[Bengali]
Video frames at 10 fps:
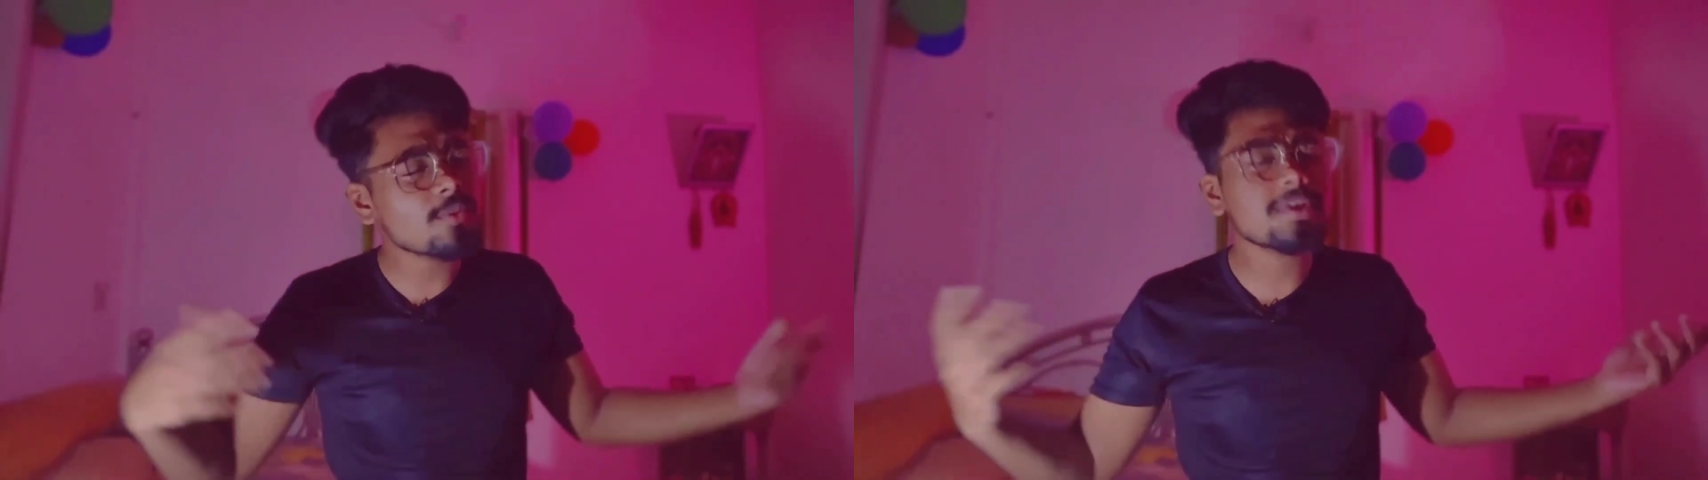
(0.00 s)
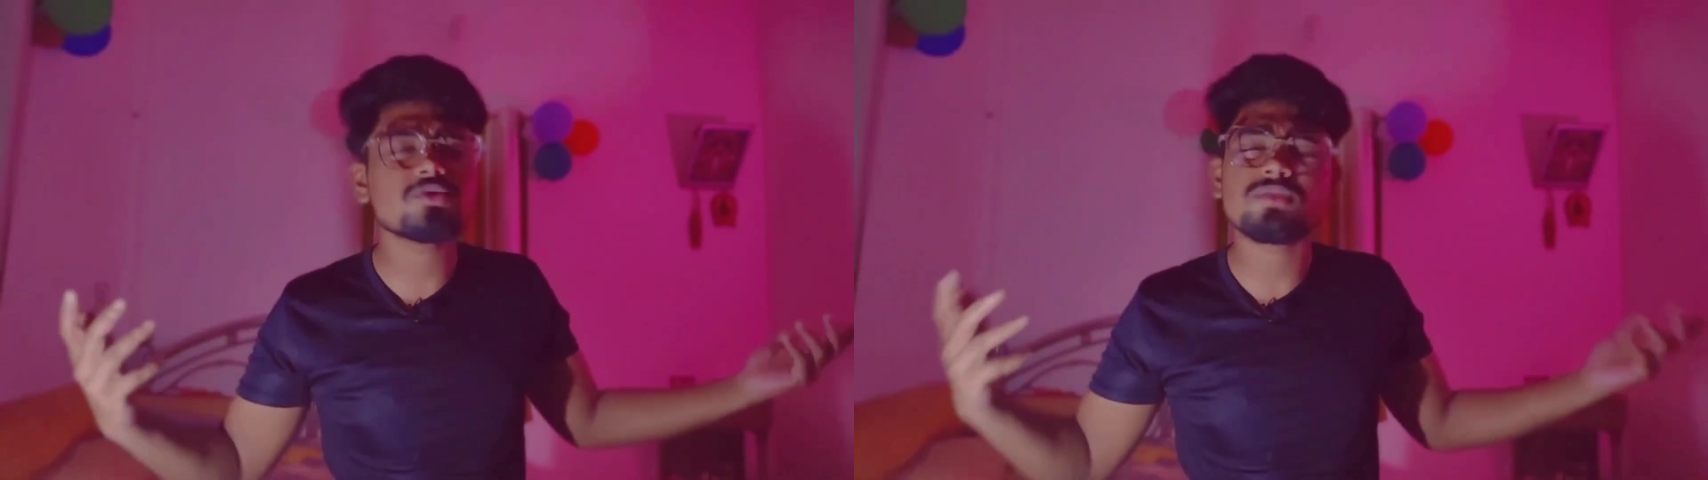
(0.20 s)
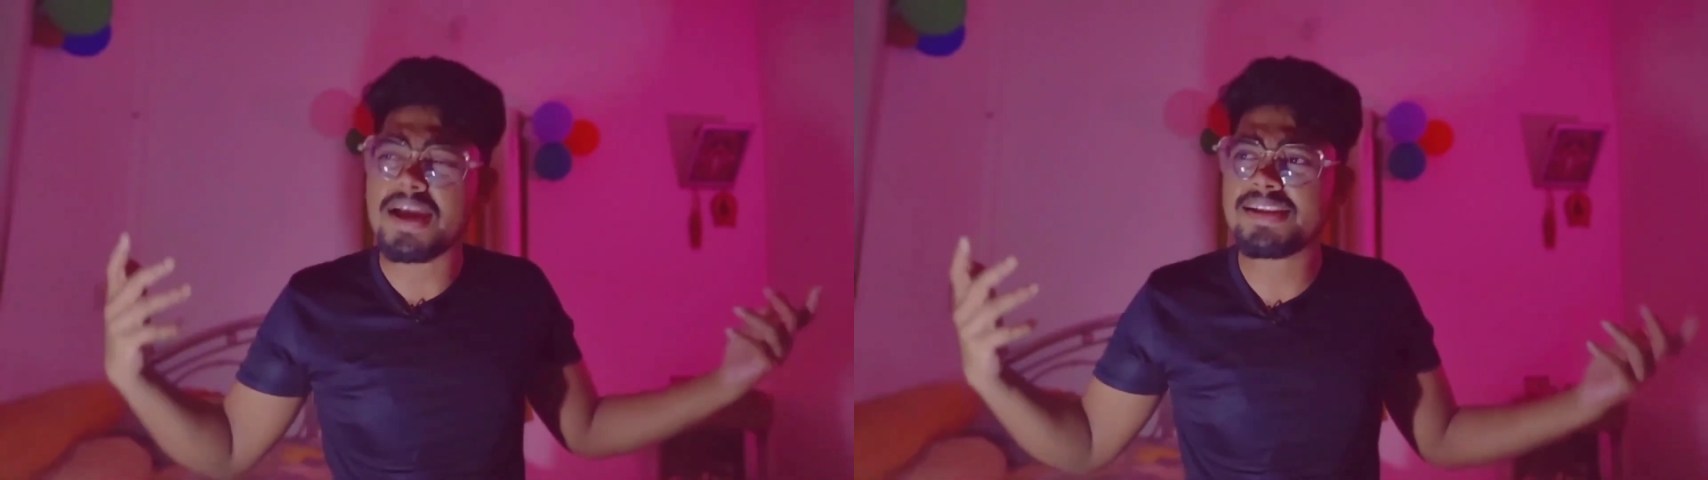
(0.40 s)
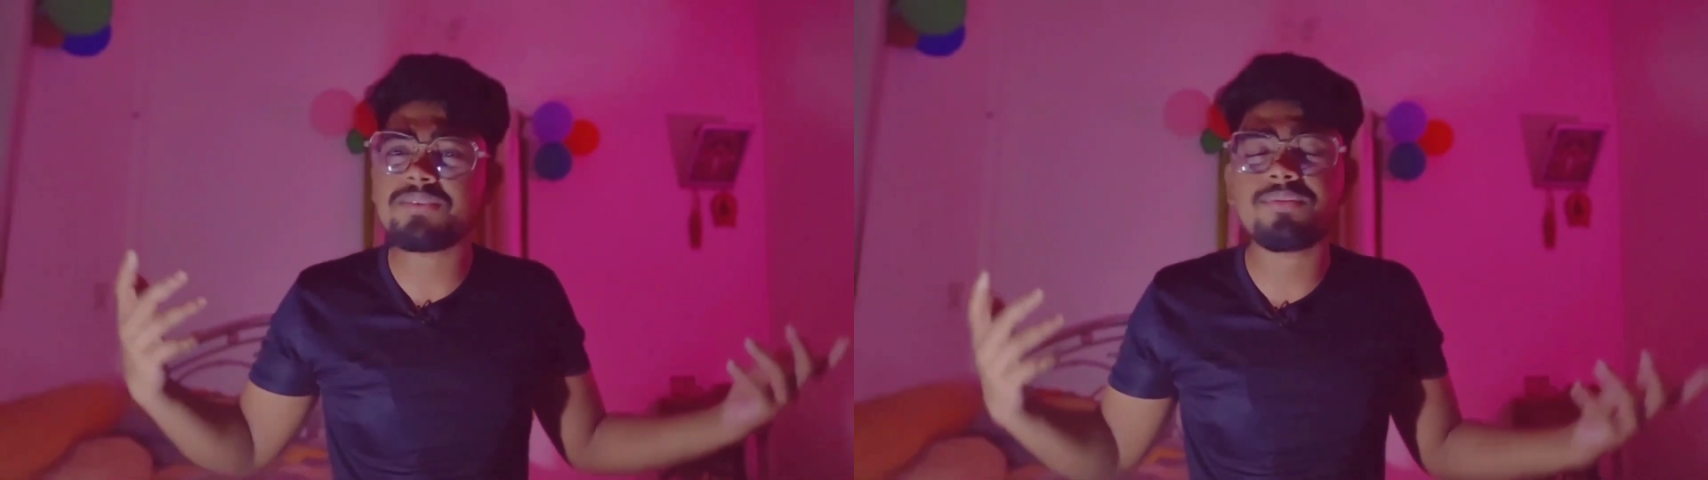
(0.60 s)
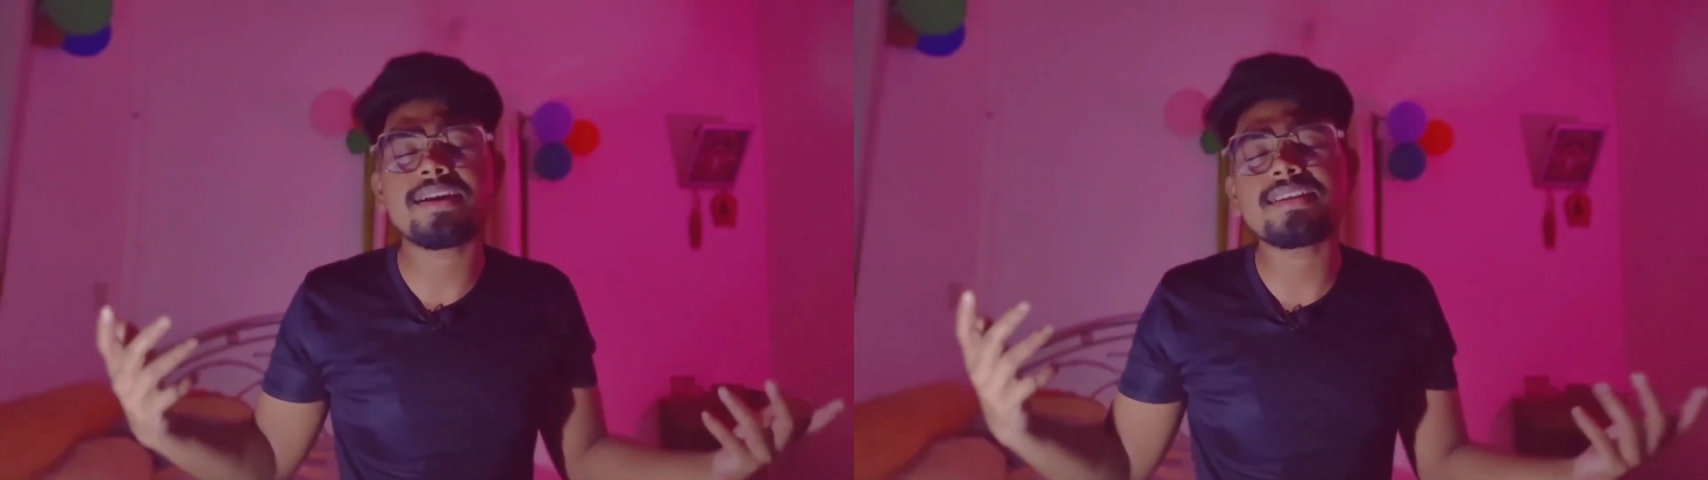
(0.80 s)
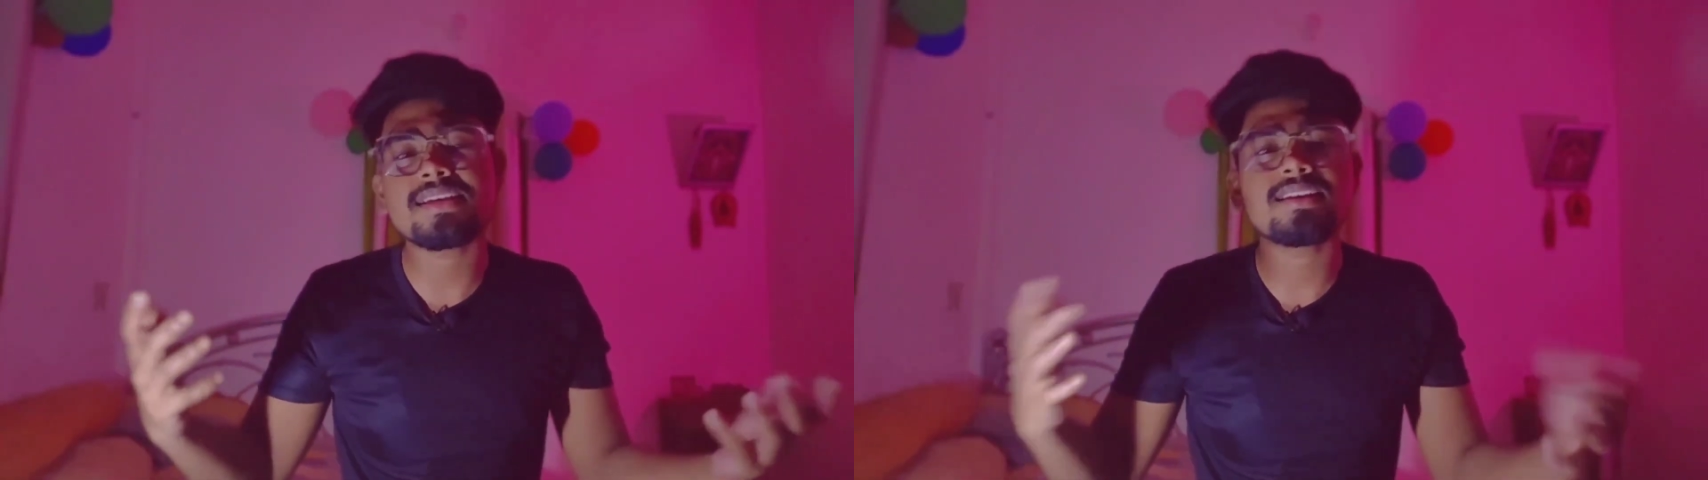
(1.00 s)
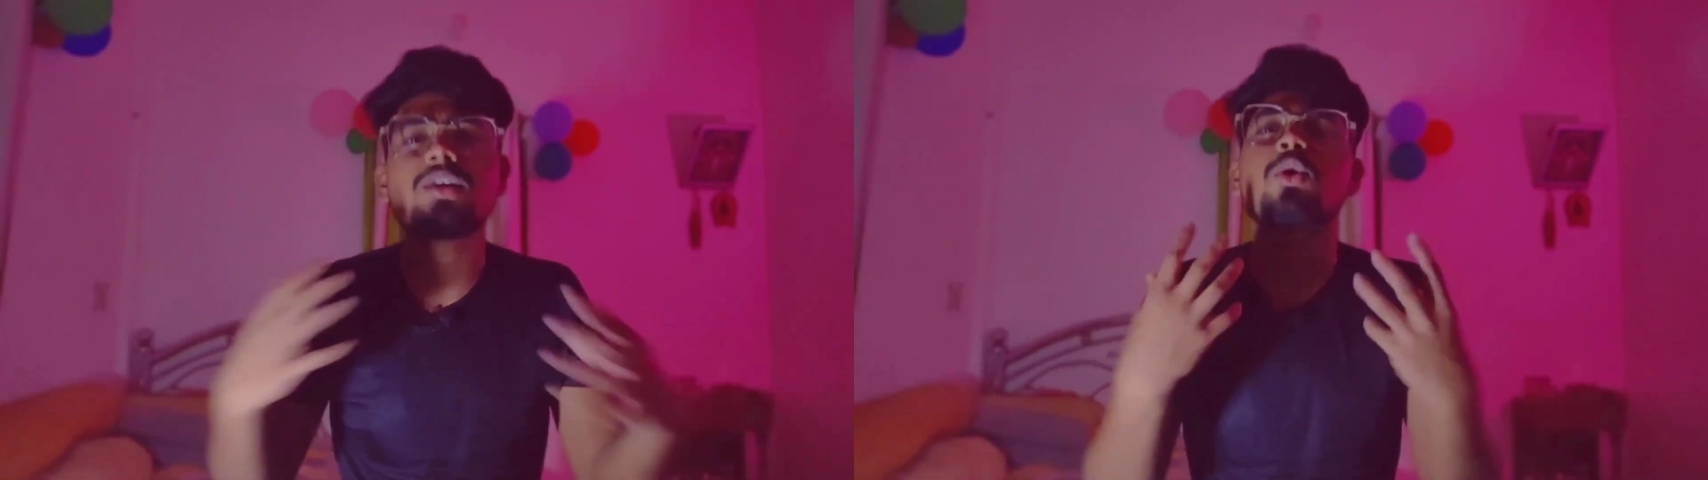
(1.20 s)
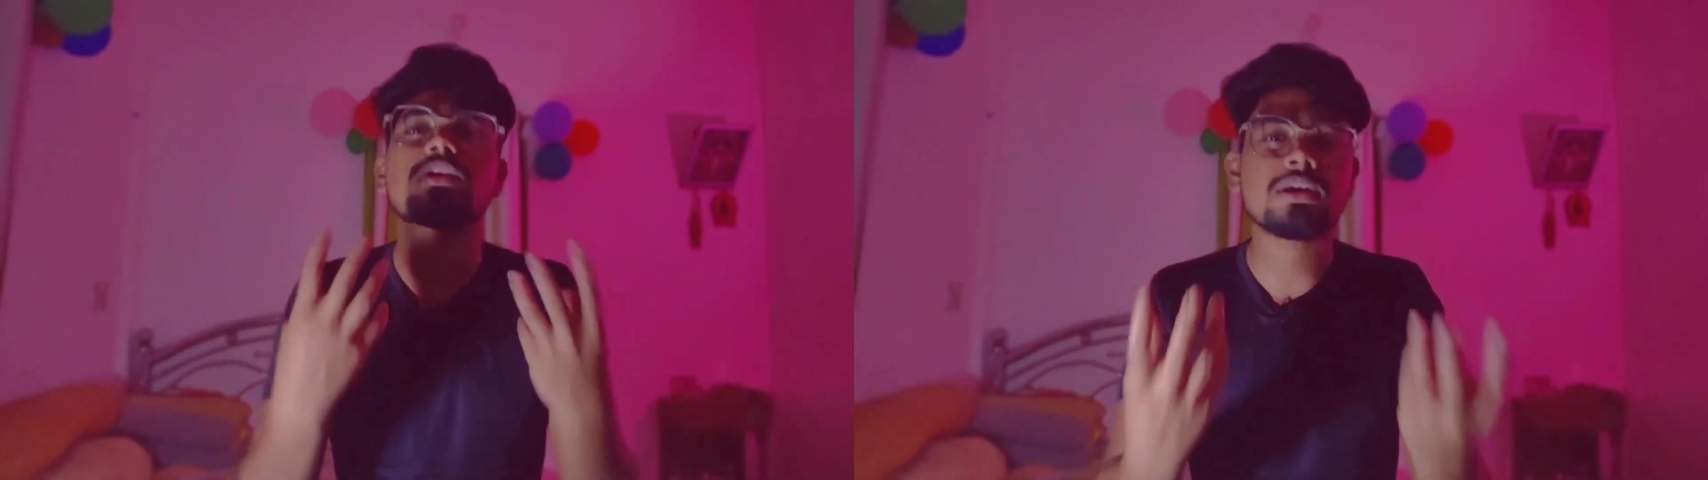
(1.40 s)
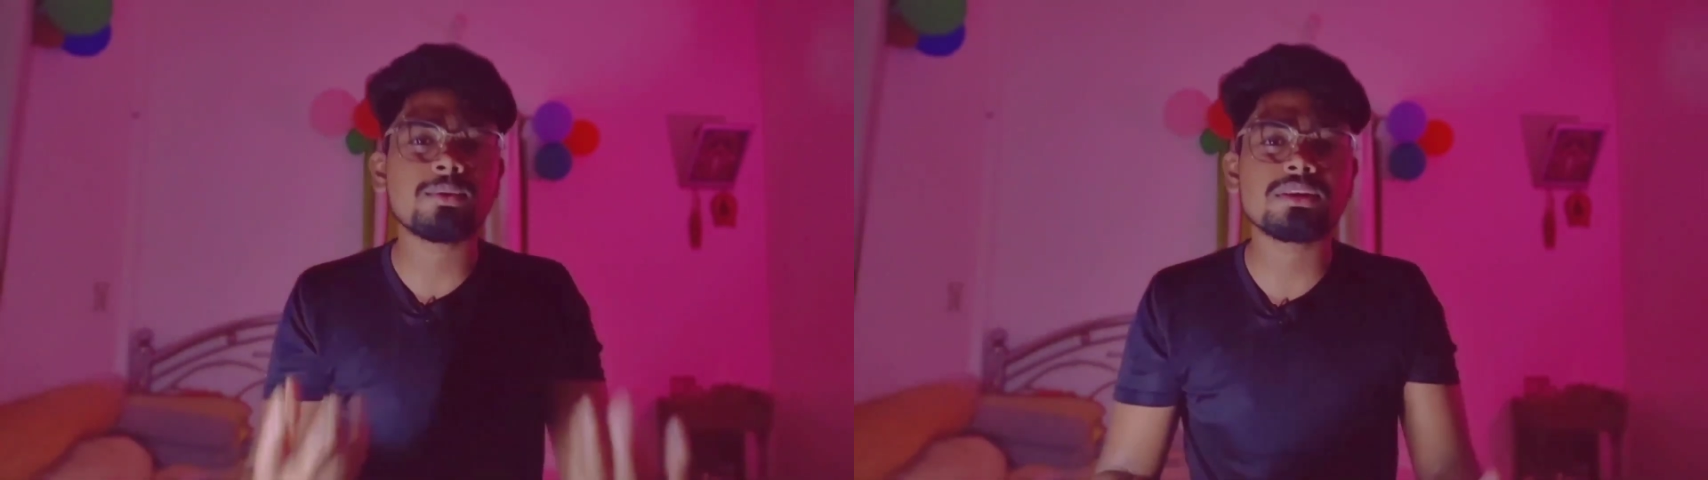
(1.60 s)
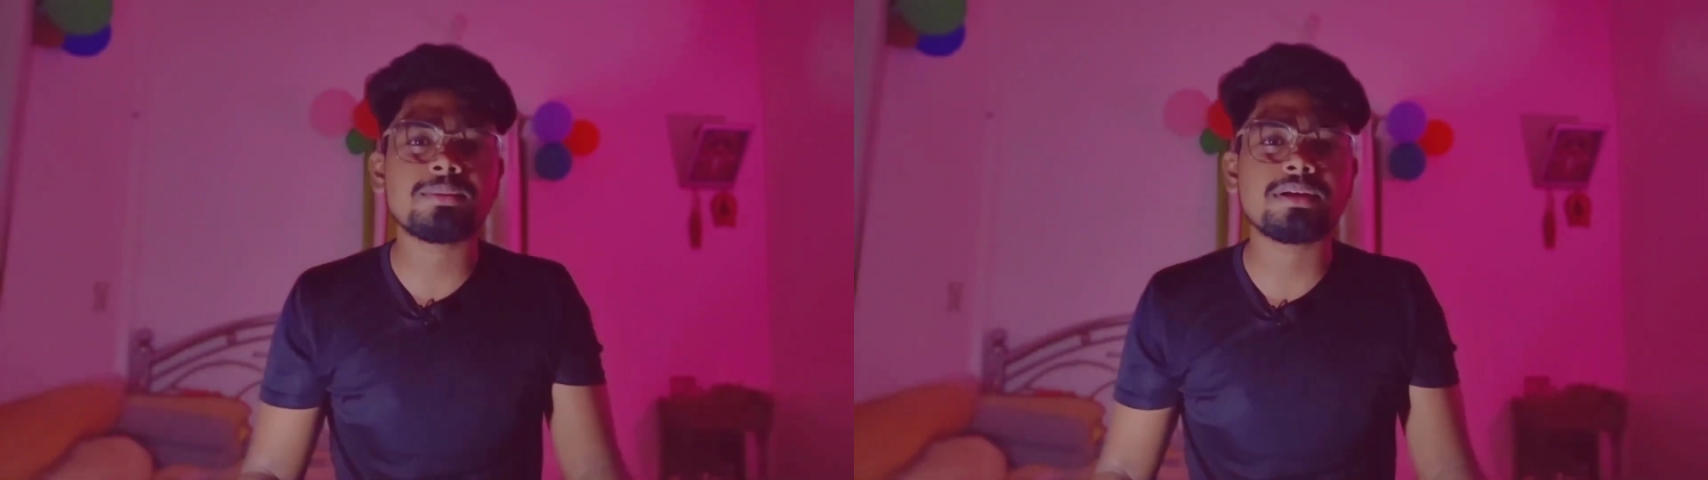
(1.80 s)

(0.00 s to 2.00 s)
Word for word: সব কিছু লাইটিং ফাইটিং ছাড়া না কথা বলতে